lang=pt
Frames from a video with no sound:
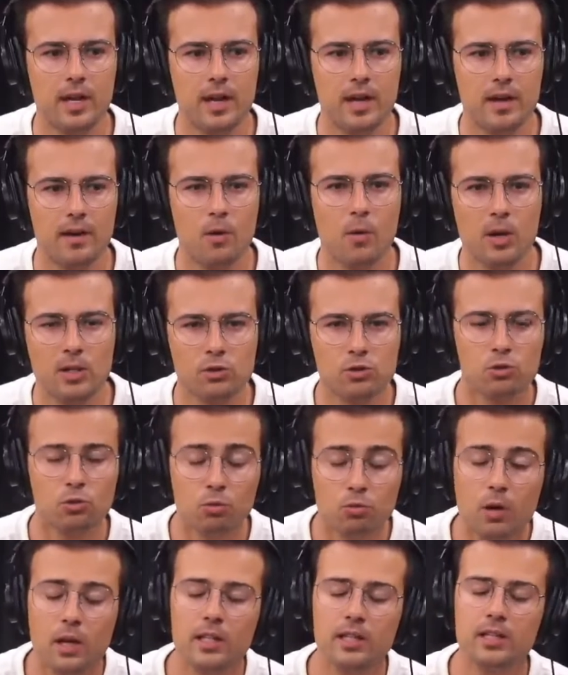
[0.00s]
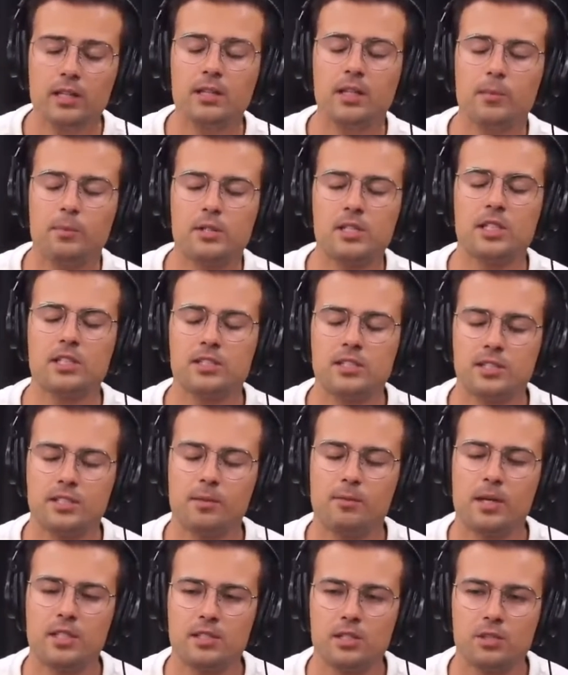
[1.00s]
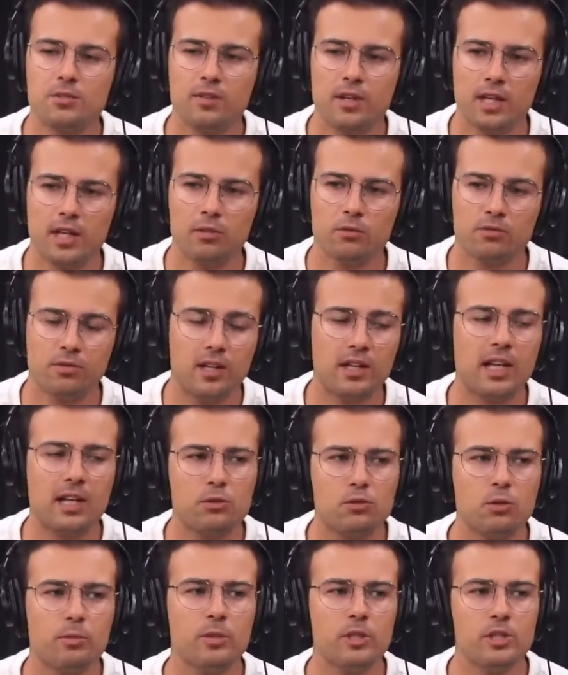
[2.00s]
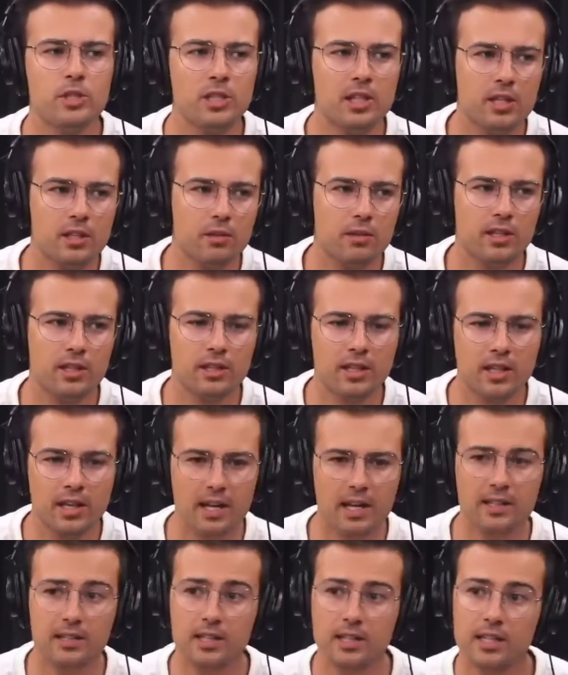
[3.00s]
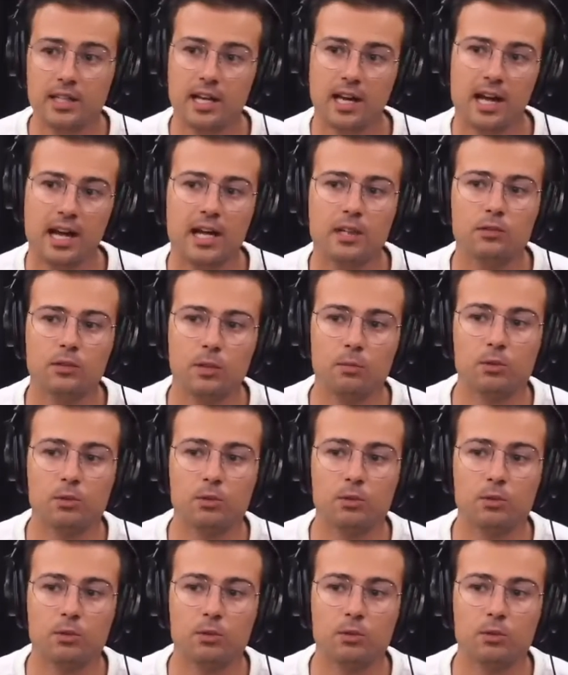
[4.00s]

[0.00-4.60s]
é um assunto ainda, apesar de ser bastante falado, falar sobre dinheiro ainda é delicado, né?